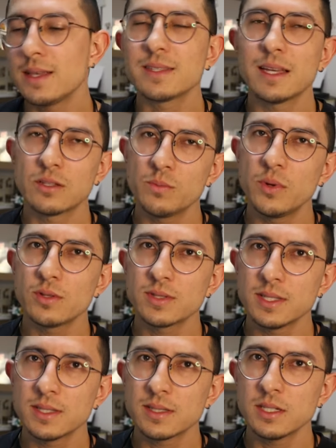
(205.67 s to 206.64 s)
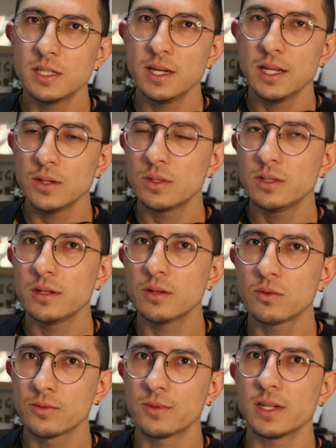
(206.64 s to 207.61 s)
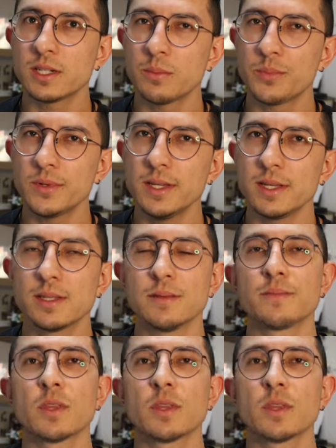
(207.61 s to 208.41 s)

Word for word: exceto bolsistas de língua e cultura japonesa.